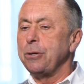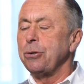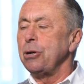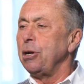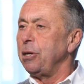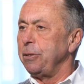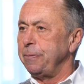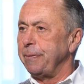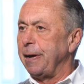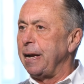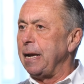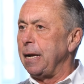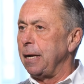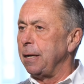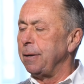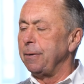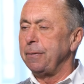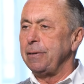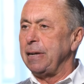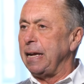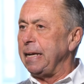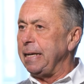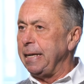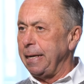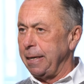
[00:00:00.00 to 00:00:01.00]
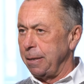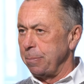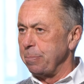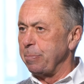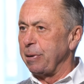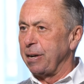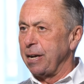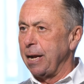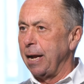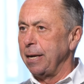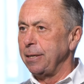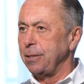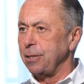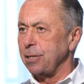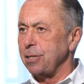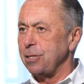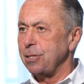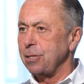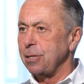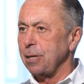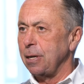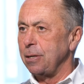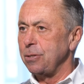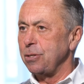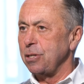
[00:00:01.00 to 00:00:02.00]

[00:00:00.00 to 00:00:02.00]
natürlich, weil er jedem bekannt ist.